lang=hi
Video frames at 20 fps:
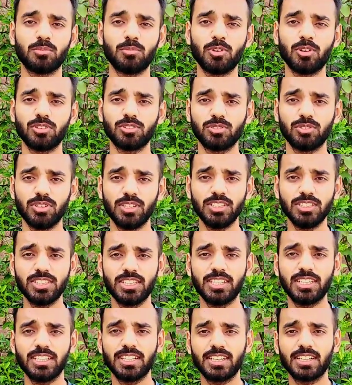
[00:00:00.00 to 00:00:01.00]
बॉक्स को नहीं
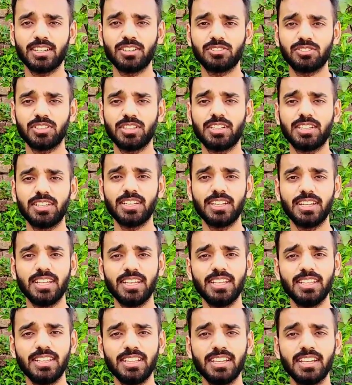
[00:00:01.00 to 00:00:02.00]
छेड़ेंगे अगर उसने अंडा नहीं
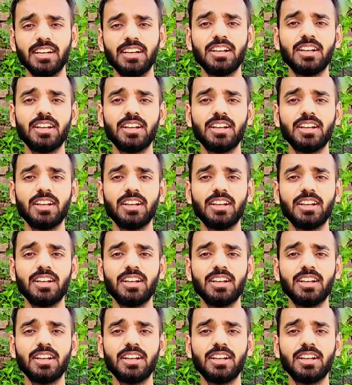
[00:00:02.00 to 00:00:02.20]
दिया